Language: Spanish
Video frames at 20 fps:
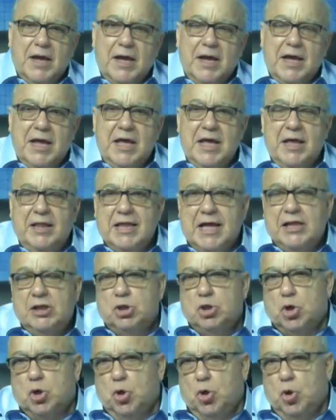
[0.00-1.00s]
Y
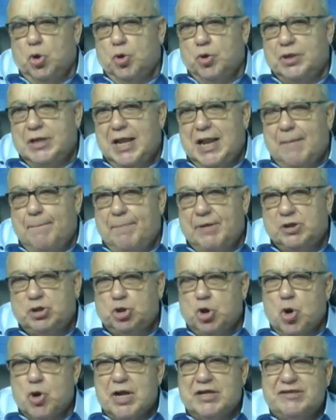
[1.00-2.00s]
dentro de las
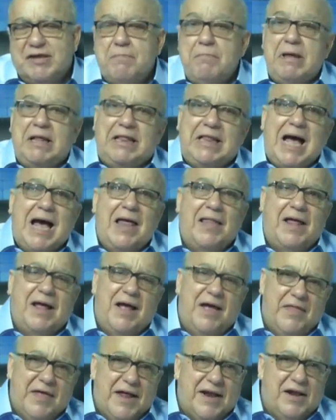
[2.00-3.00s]
personas invitadas
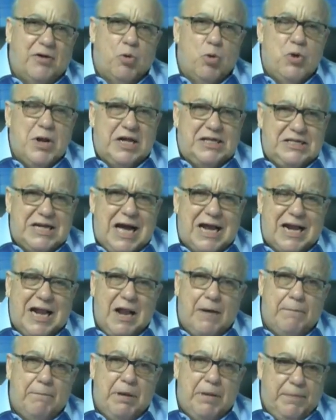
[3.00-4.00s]
a dar una
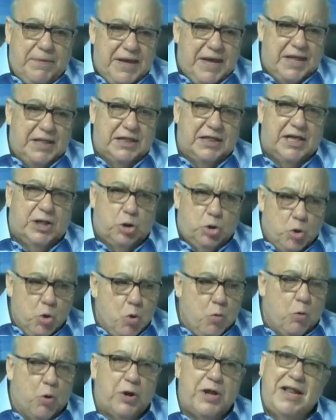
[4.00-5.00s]
charla viviente
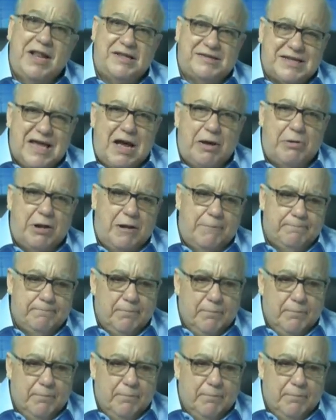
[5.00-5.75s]
tuvo quien les habla.